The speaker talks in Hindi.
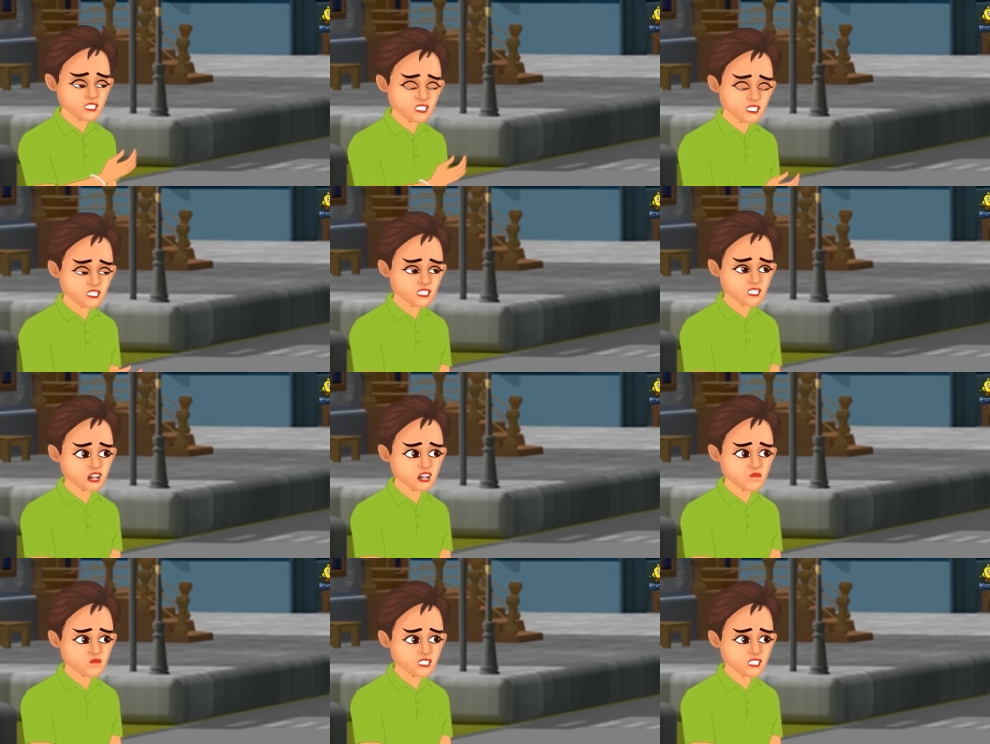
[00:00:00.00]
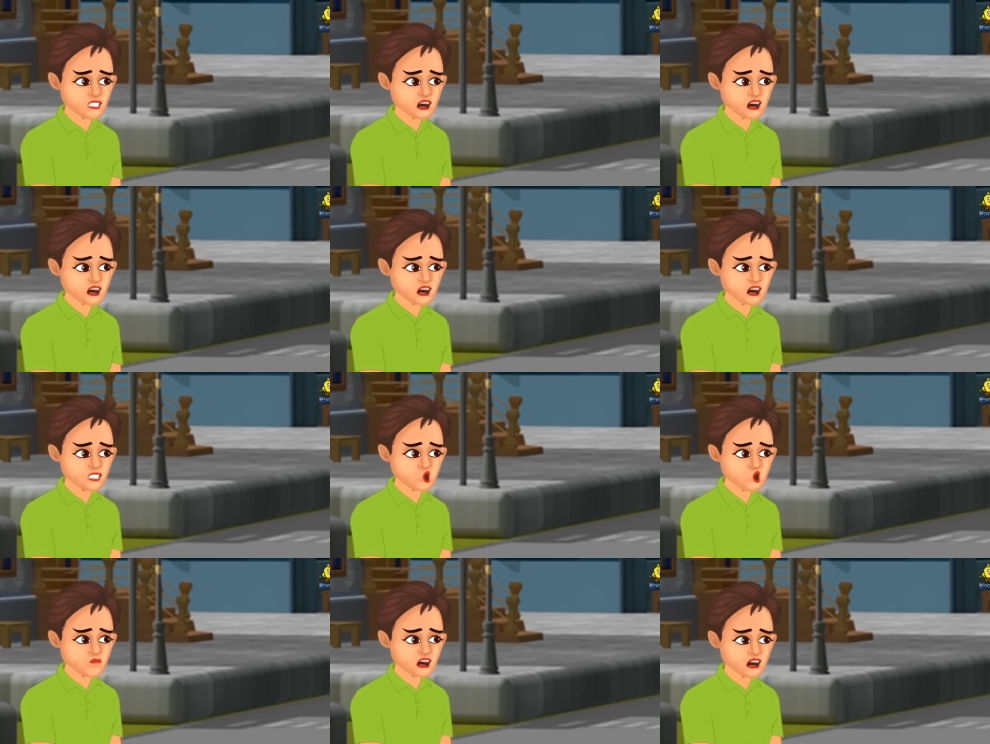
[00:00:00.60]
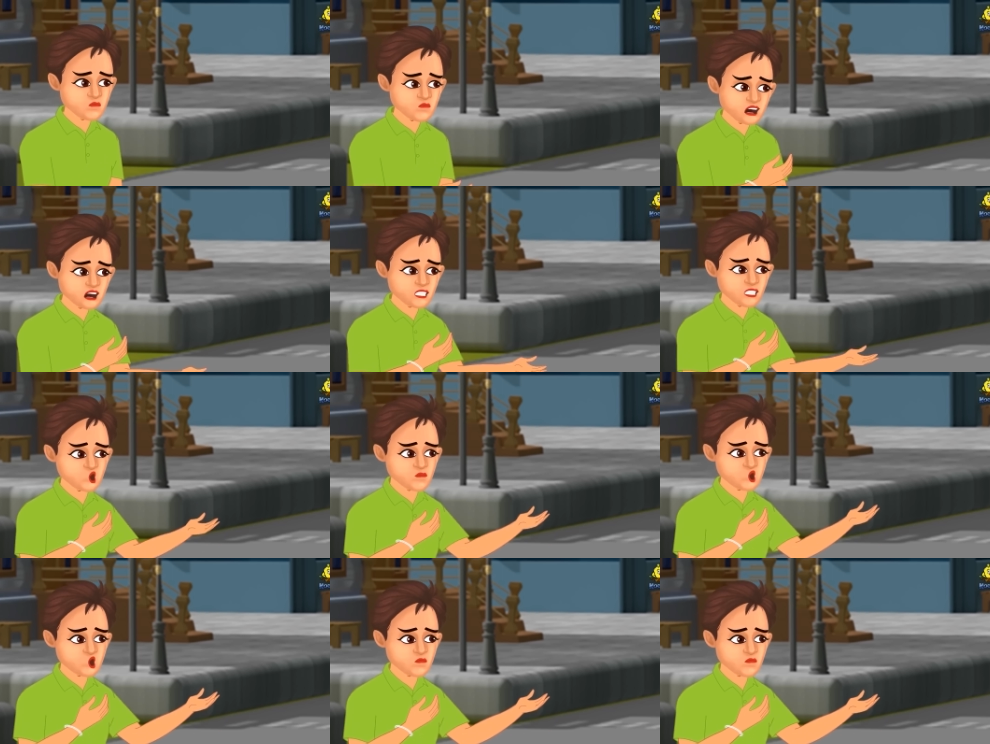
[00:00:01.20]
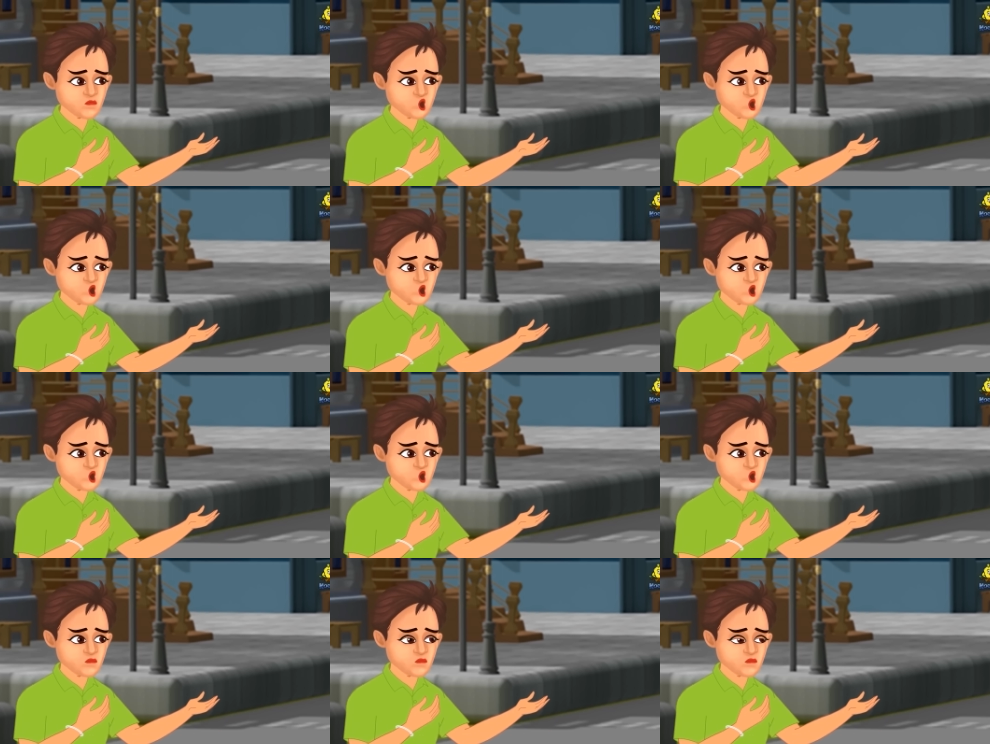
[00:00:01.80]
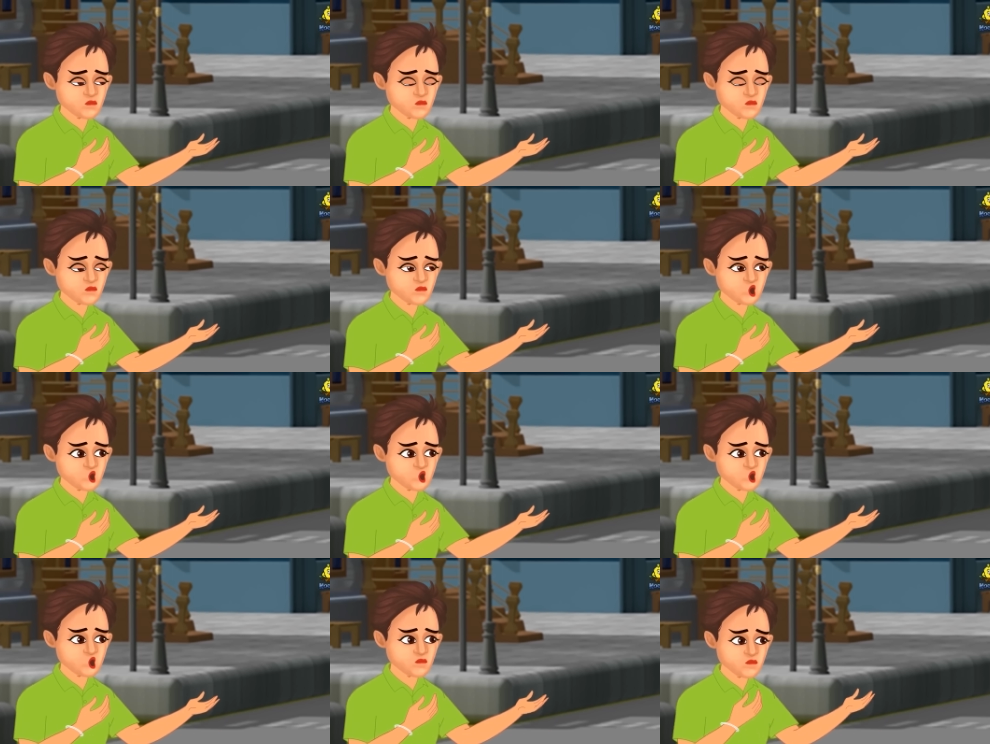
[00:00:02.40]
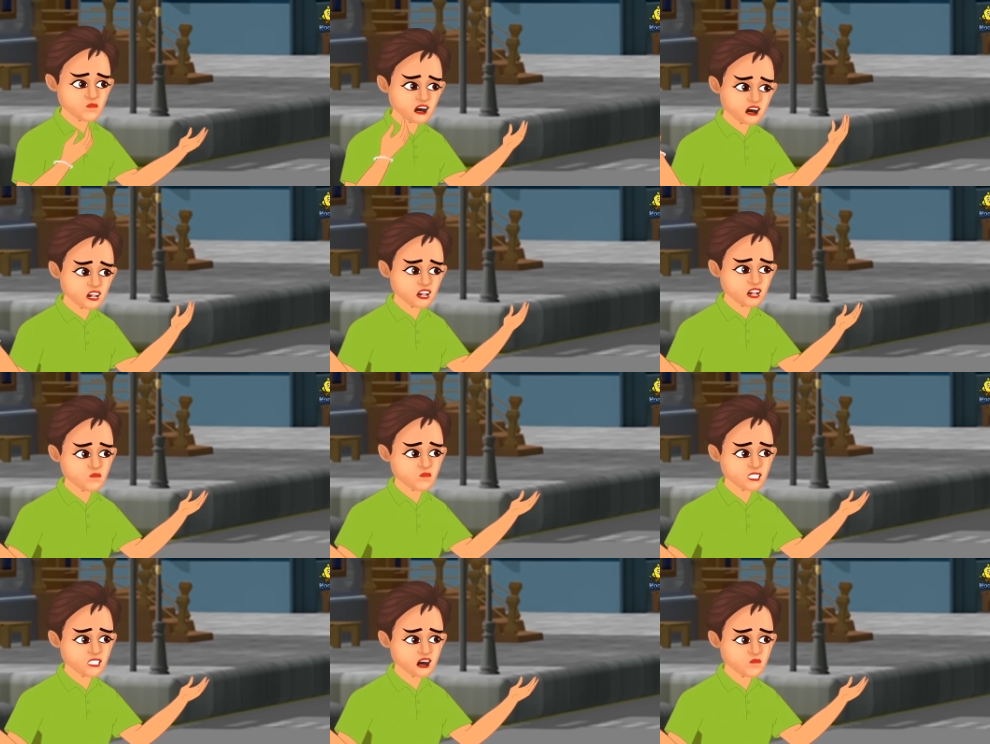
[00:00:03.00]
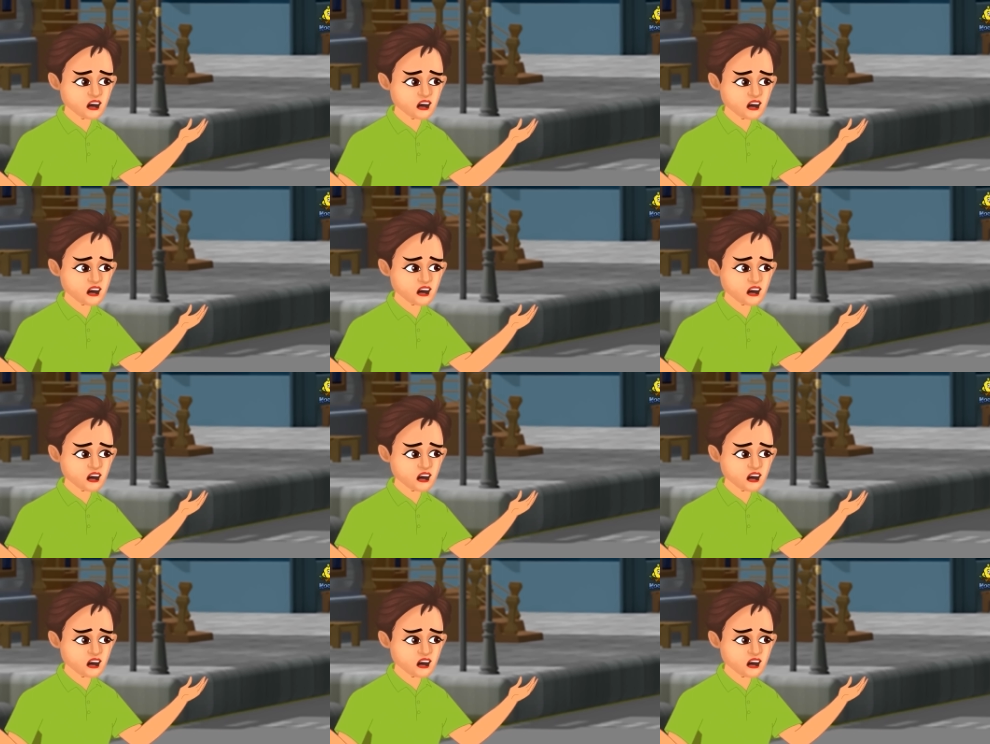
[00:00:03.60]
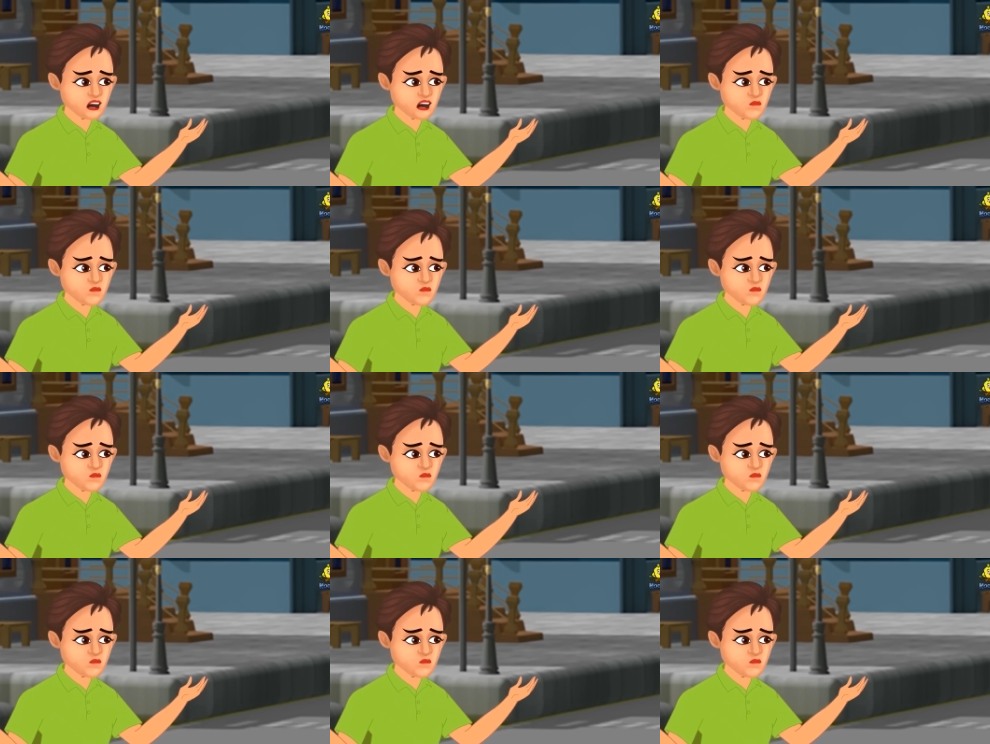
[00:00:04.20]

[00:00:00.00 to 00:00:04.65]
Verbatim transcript: इन्हें सही समय पर इस्तेमाल करूंगा और अब वो समय आ गया है